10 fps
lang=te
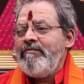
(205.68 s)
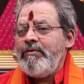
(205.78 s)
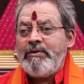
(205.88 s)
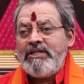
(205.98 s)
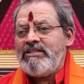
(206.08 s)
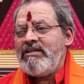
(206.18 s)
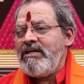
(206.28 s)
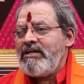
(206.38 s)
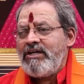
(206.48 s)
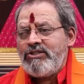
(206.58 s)

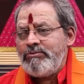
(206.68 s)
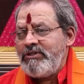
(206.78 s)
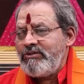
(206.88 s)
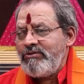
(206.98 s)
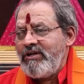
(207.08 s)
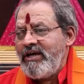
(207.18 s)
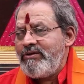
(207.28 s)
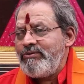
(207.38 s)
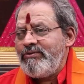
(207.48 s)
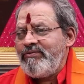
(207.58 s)
విపరీతంగా ఖర్చు
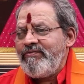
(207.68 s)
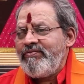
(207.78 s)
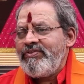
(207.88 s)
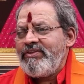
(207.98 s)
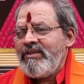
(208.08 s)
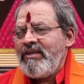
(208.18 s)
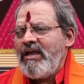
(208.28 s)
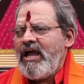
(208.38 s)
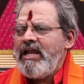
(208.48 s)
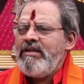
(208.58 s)
పెడుతున్నారు
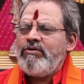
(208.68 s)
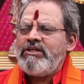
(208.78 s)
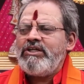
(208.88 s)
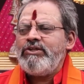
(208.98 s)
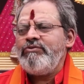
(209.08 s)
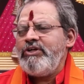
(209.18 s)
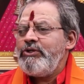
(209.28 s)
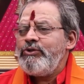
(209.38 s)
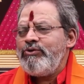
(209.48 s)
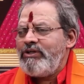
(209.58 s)
అని ఒక తట్టు
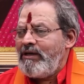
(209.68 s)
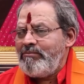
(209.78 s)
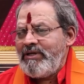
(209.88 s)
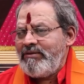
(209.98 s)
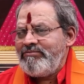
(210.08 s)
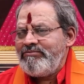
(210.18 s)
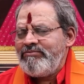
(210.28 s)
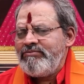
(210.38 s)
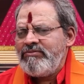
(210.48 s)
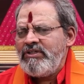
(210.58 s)
వింటూ ఉన్నాం మనం
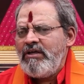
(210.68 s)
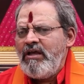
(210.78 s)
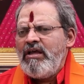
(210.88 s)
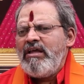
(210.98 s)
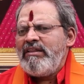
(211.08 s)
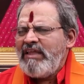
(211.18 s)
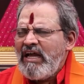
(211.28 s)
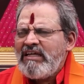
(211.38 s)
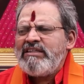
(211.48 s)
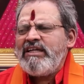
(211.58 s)

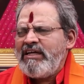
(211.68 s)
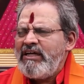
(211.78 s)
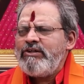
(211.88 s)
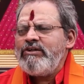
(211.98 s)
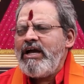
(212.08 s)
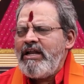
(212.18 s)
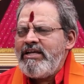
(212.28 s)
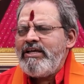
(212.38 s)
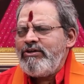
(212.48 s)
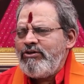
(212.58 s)
దానికి
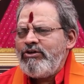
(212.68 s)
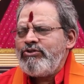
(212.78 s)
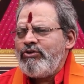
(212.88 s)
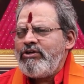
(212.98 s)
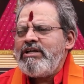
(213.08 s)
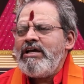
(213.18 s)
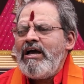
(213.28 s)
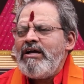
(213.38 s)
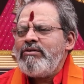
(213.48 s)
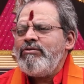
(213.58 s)
తగ్గట్టుగానే ఎన్నో చోట్ల
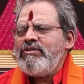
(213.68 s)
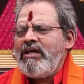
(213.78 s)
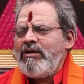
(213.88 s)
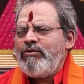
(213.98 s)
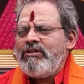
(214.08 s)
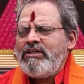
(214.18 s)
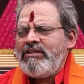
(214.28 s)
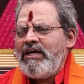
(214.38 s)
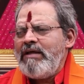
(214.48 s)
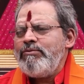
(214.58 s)
కొంత
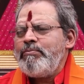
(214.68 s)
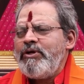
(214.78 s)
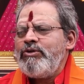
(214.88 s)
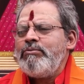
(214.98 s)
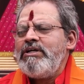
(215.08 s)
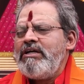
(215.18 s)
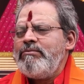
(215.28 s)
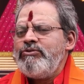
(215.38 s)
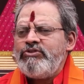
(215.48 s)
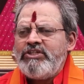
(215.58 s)
ధనము
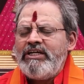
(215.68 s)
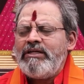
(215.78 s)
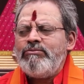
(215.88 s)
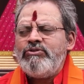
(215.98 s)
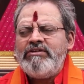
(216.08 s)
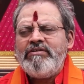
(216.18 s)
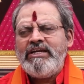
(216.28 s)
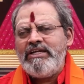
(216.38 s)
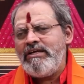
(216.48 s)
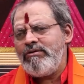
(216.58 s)
పట్టుబడము చేయటము
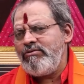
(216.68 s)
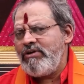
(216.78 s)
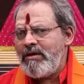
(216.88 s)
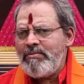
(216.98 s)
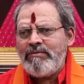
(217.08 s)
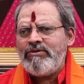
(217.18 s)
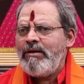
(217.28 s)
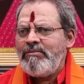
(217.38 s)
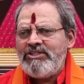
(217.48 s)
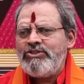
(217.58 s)
ఇవన్నీ కూడా మనం
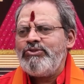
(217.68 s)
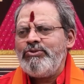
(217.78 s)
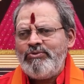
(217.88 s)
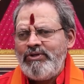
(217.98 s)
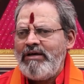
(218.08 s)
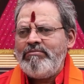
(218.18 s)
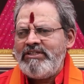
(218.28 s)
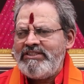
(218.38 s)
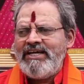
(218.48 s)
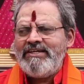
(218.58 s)
గమనిస్తూ ఉన్నాం
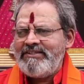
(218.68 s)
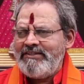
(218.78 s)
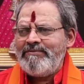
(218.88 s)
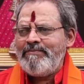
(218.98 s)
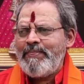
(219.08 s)
నిజానికి